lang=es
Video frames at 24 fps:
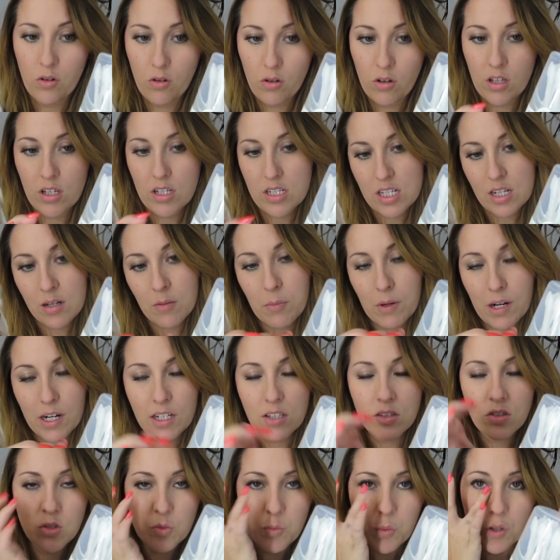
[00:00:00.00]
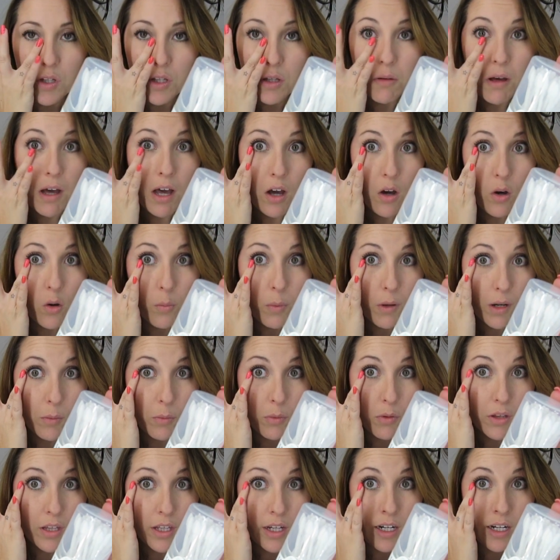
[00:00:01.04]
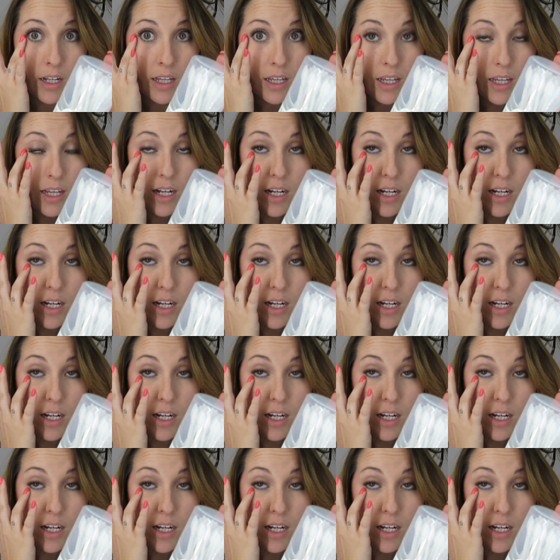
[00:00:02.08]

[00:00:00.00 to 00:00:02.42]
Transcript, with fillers: lo de ser planitos por debajo para poder